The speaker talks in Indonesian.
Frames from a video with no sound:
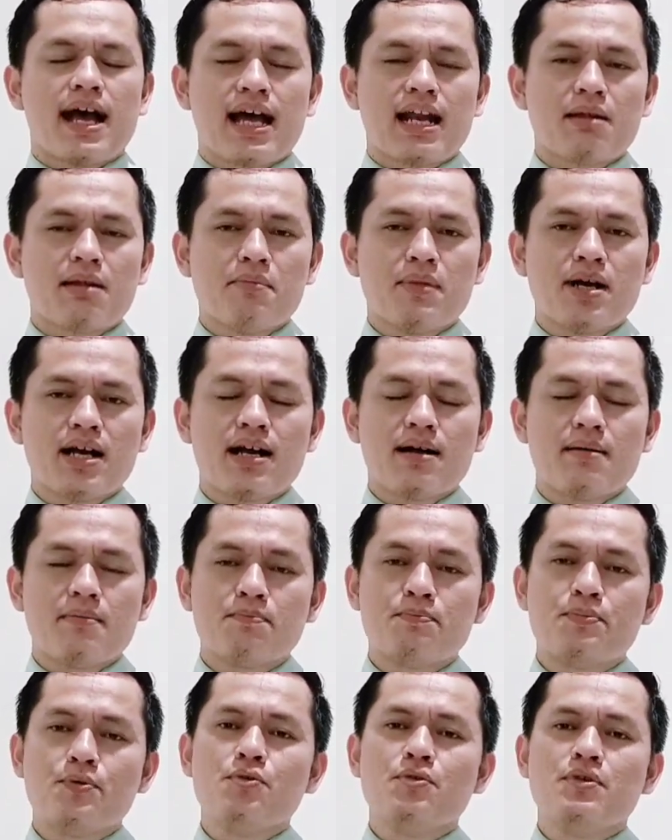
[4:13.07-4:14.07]
hal
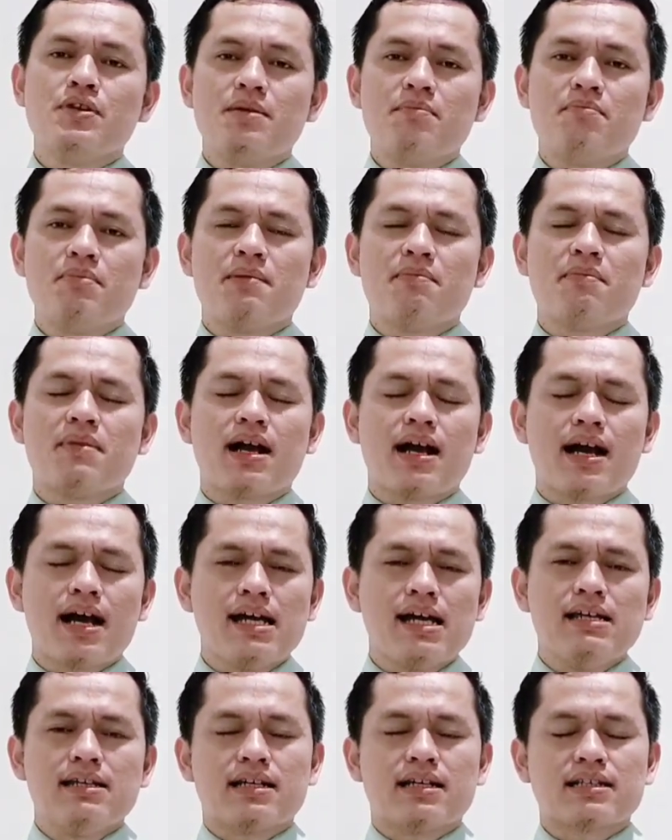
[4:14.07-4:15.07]
mengampuni memang
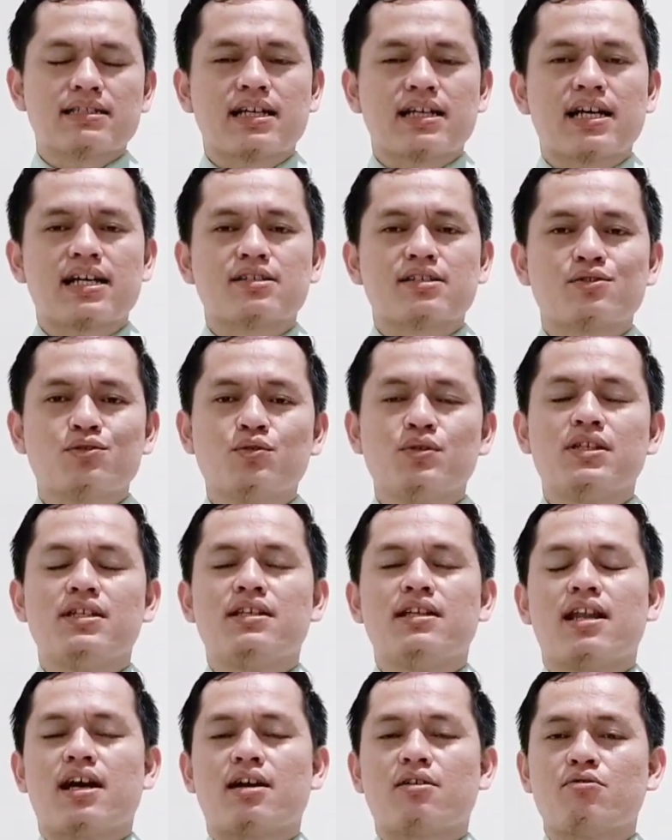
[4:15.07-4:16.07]
hal yang sangat sulit
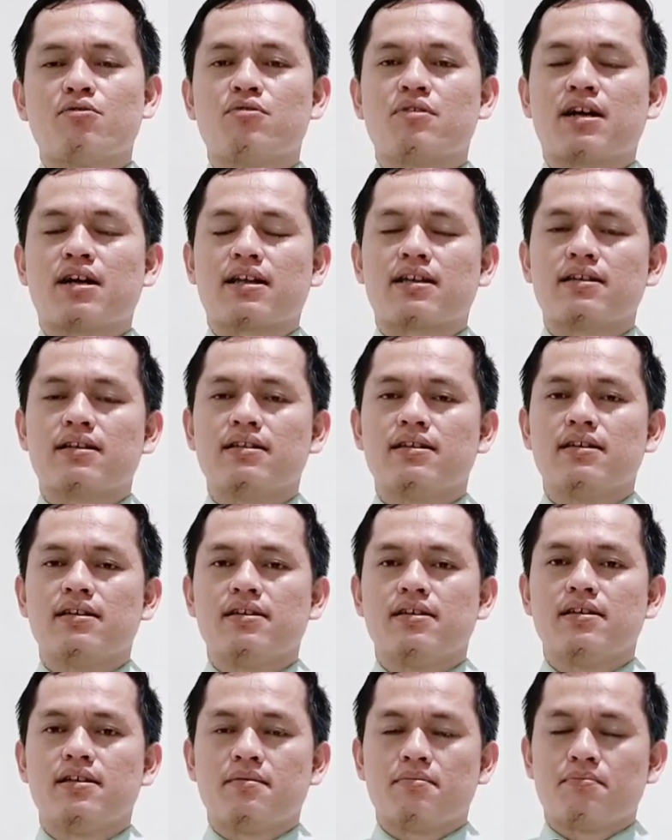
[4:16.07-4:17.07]
dilakukan.
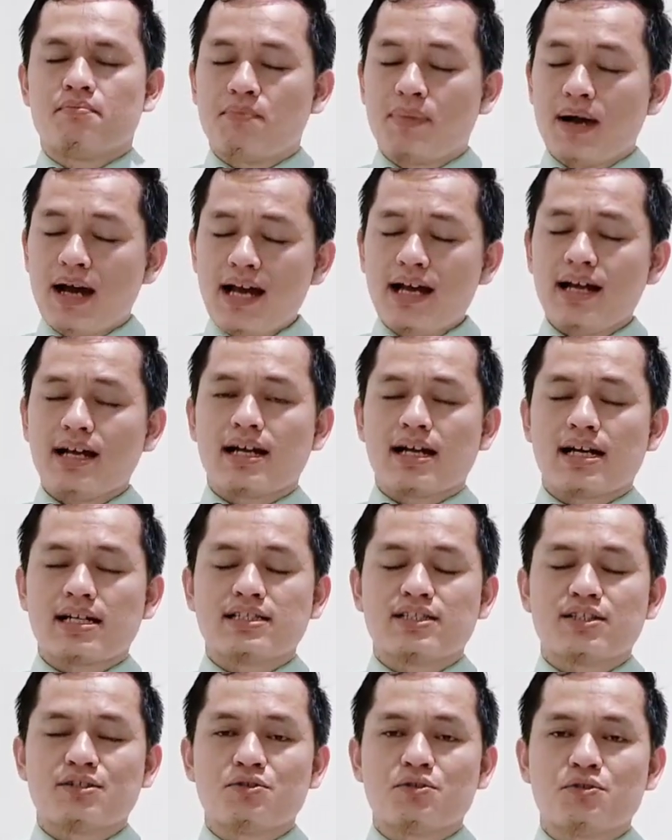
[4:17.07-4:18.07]

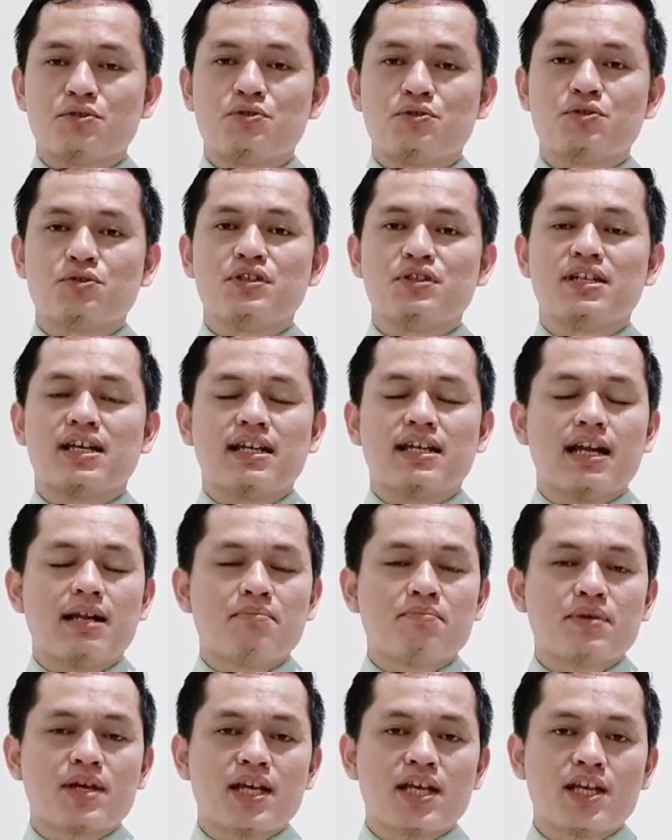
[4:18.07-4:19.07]
Bahkan sejujurnya
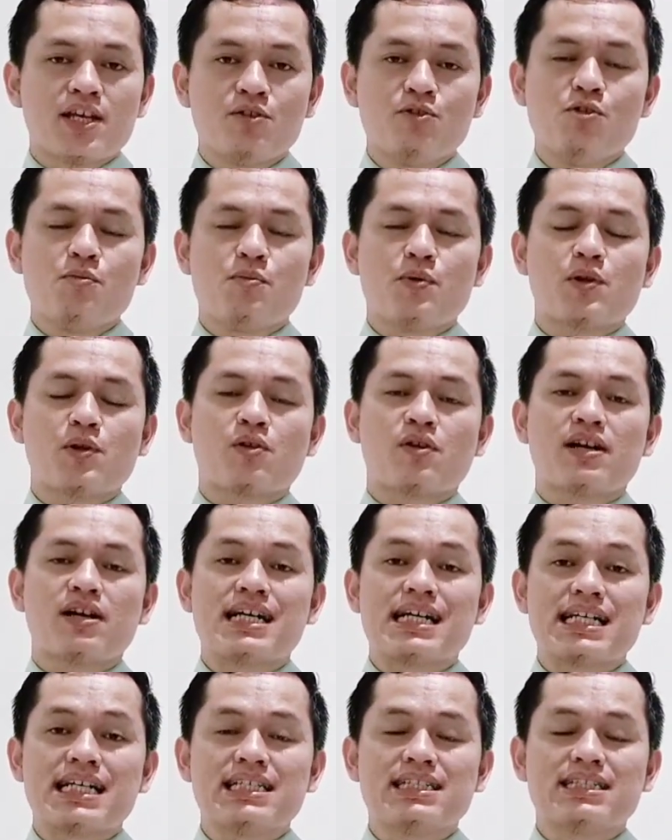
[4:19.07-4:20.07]
dalam kehidupan
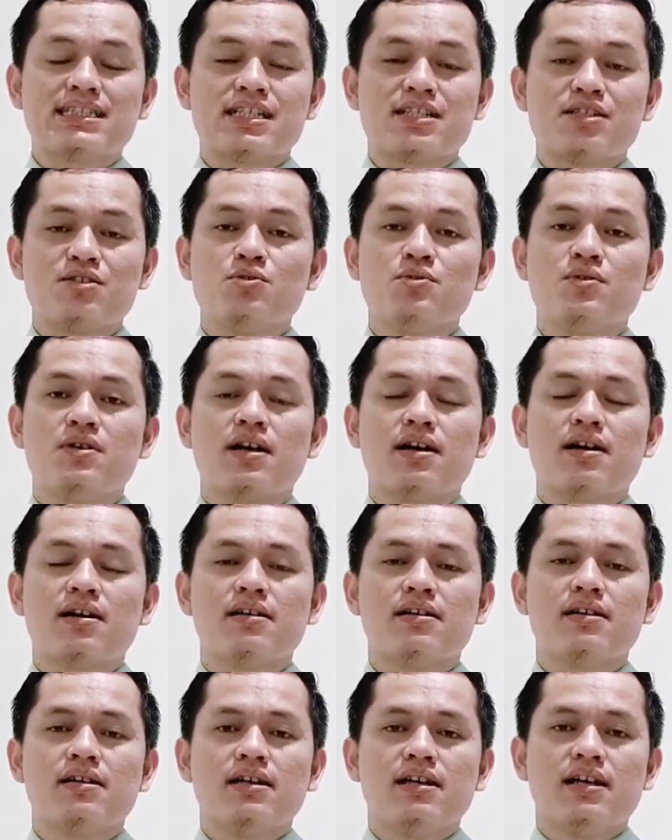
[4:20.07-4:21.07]
orang Kristen
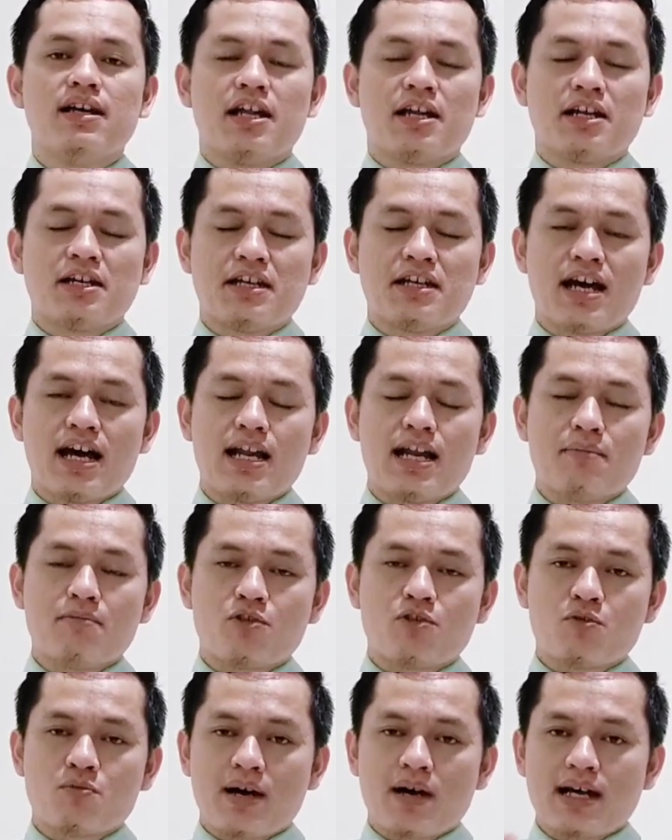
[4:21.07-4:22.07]
juga
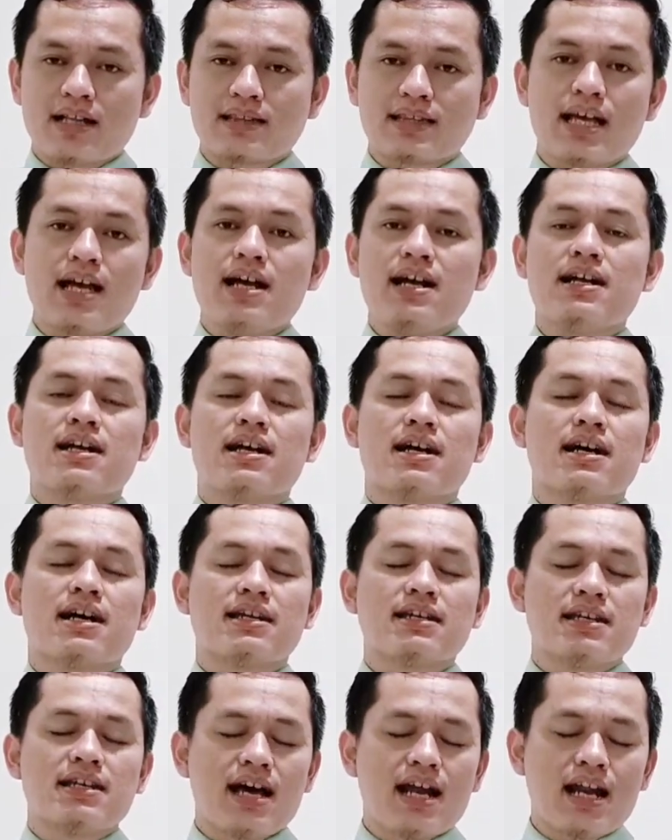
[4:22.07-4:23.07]
dalam rumah tangga,
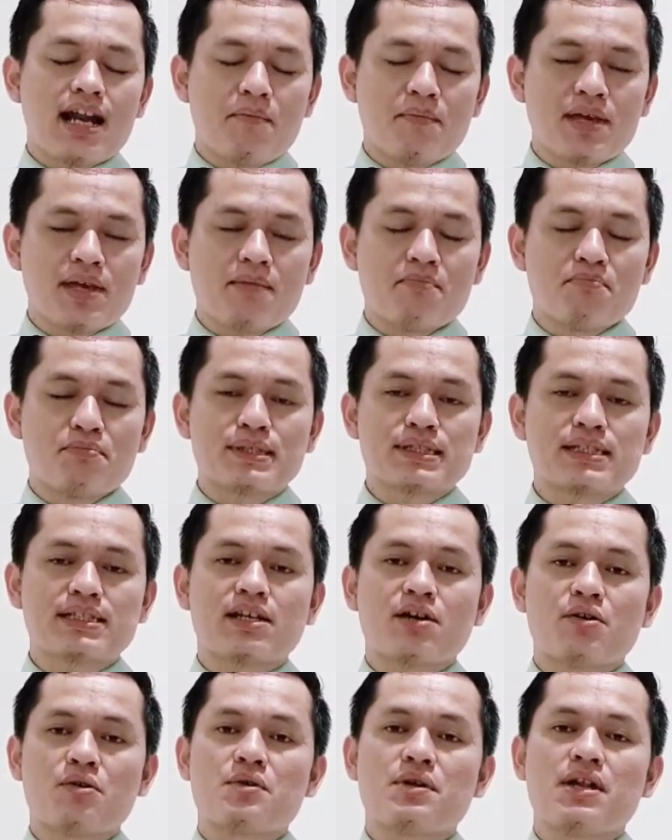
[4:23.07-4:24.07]
dalam yang
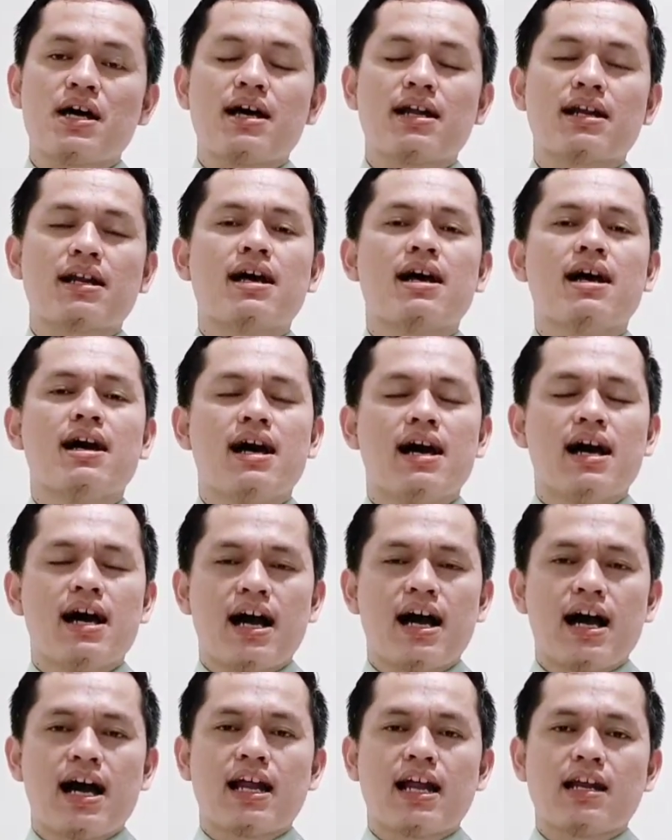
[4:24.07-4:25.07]
bersaudara,
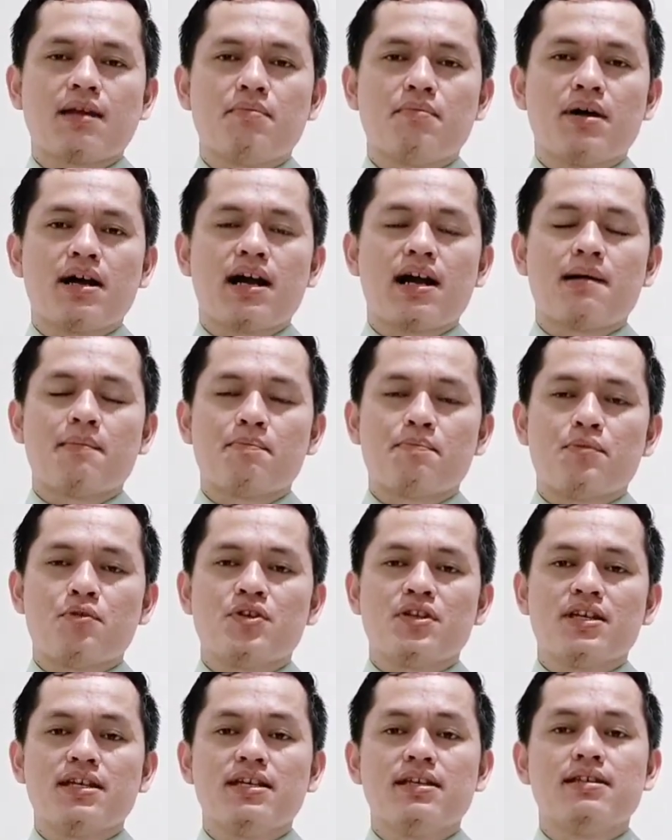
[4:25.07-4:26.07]
hal
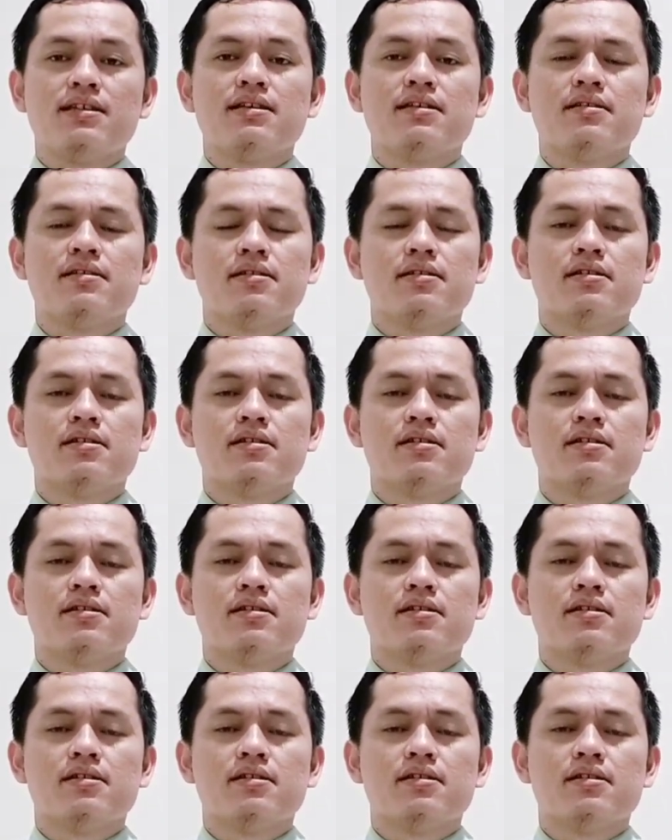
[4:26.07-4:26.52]
mengampuni ini